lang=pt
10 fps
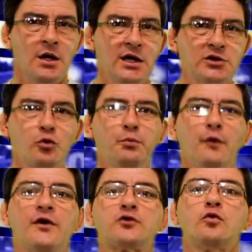Isto o
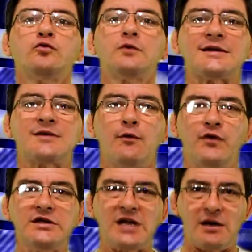professor de educação
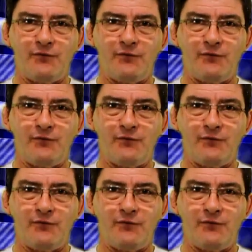física ele